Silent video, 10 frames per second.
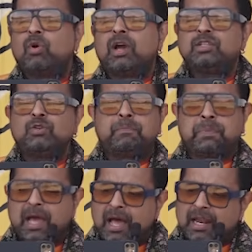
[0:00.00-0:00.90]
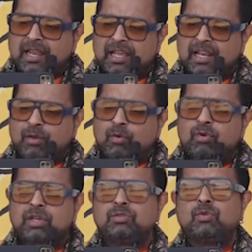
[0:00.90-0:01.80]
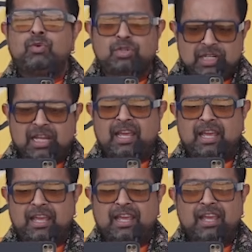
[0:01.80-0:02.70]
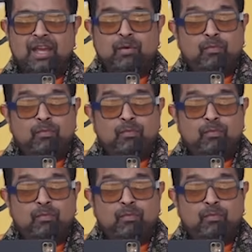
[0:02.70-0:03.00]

लोगों का जो प्यार है लोगों की जो खुशी है